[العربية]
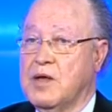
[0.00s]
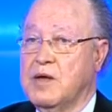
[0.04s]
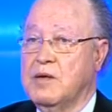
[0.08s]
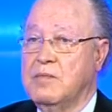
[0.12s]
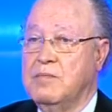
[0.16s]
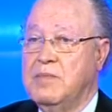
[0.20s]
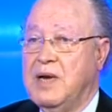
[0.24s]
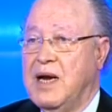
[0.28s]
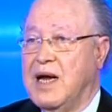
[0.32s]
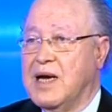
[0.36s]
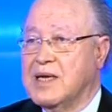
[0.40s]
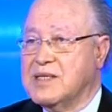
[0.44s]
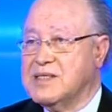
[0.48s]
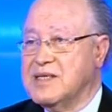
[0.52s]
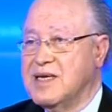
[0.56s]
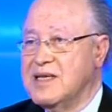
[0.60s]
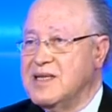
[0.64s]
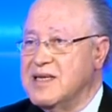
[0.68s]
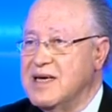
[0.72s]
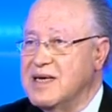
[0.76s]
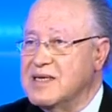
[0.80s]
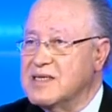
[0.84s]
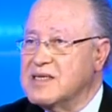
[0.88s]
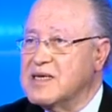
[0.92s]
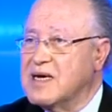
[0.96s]
بالعكس
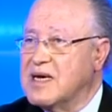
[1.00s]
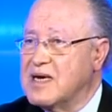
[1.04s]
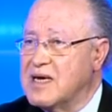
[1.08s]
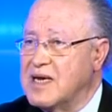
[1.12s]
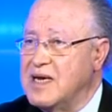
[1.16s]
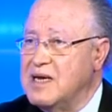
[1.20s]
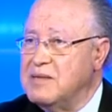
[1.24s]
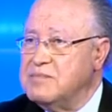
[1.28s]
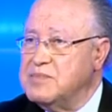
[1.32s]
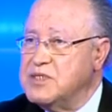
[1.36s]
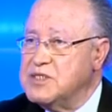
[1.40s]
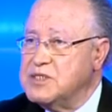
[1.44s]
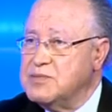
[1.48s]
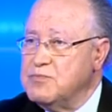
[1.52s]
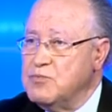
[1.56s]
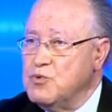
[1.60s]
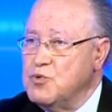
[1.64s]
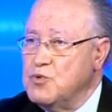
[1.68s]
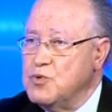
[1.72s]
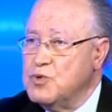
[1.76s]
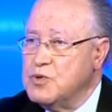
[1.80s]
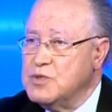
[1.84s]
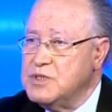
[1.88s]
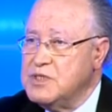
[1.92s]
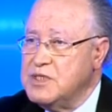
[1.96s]
هذه كلام
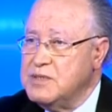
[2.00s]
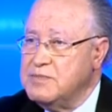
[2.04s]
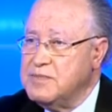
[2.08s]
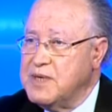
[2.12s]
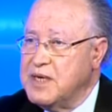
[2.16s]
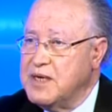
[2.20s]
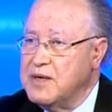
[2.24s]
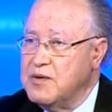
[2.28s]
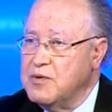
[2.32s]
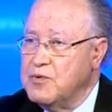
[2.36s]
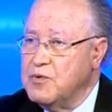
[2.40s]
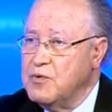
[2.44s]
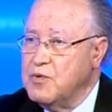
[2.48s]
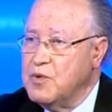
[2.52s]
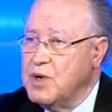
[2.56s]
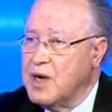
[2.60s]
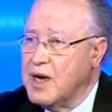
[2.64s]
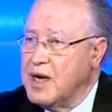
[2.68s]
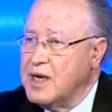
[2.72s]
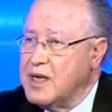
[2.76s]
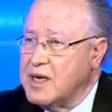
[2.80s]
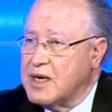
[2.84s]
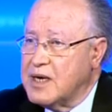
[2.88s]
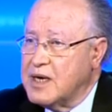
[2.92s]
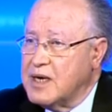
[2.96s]
نسمعوه ديما هو
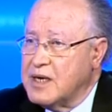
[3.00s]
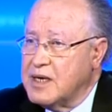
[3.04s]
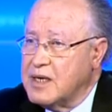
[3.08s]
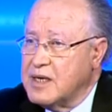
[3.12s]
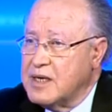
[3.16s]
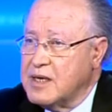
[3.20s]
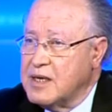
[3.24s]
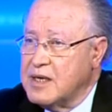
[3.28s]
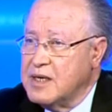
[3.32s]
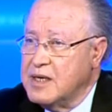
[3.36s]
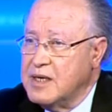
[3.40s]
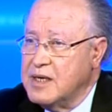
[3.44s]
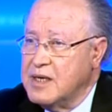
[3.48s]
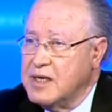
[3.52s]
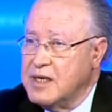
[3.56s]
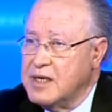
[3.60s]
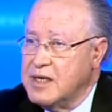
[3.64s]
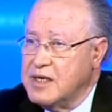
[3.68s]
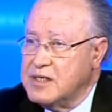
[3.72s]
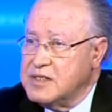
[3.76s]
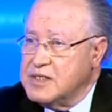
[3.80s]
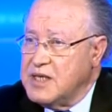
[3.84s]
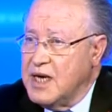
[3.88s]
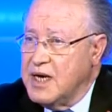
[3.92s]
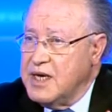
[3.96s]
غير آه،
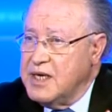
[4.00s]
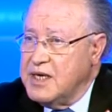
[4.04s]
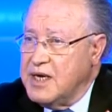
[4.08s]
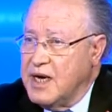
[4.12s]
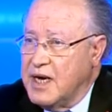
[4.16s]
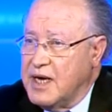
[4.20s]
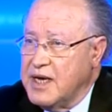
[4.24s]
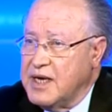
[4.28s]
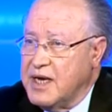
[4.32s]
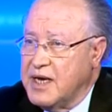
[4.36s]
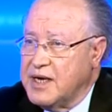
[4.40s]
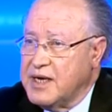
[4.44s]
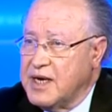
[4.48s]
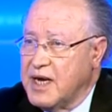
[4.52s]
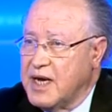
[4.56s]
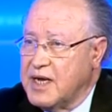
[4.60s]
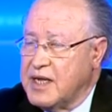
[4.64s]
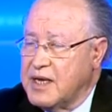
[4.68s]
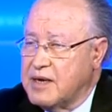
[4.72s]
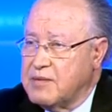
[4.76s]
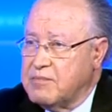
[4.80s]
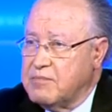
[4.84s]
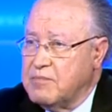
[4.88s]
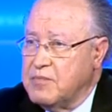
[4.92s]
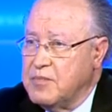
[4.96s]
صحيح يعني
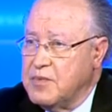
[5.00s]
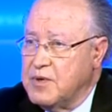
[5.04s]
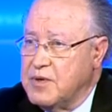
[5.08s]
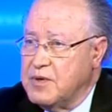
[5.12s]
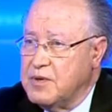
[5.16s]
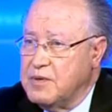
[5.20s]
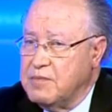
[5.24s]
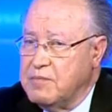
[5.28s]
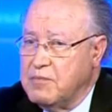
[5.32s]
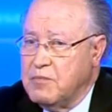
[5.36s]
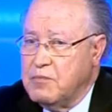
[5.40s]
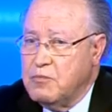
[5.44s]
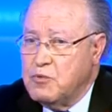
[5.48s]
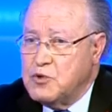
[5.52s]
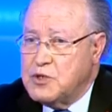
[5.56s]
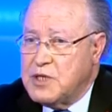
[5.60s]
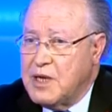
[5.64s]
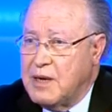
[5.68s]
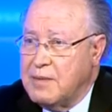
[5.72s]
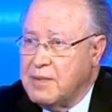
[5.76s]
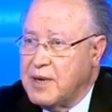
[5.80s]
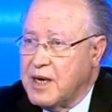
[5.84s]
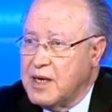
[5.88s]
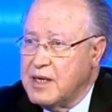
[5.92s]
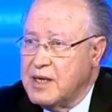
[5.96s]
غير
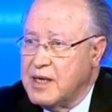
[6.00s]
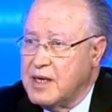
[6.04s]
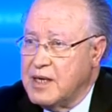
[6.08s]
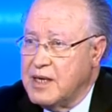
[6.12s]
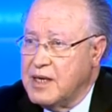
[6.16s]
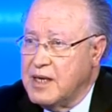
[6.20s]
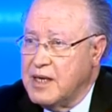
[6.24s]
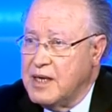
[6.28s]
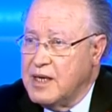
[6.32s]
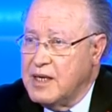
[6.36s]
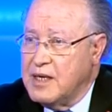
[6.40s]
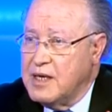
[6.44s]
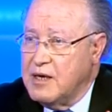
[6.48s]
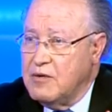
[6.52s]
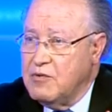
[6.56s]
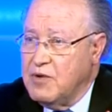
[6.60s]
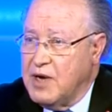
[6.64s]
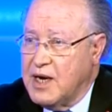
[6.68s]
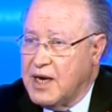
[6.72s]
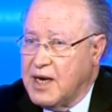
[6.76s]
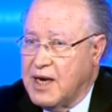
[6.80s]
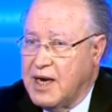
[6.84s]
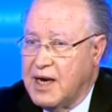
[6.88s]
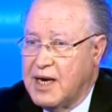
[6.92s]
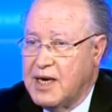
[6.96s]
مطابق
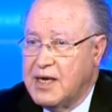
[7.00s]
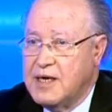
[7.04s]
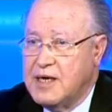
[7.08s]
للواقع